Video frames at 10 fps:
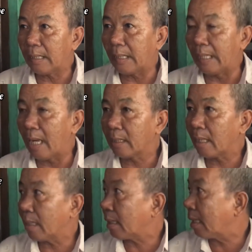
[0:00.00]
rồi lên
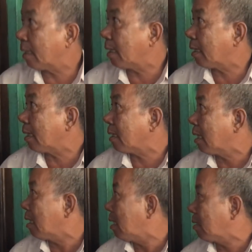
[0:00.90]
cái cái cái, cái
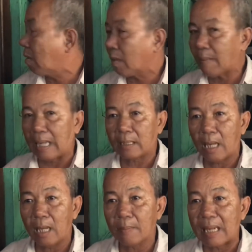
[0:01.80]
chân hương của cái bàn
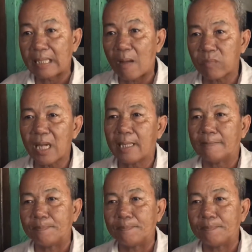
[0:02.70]
bàn dông đó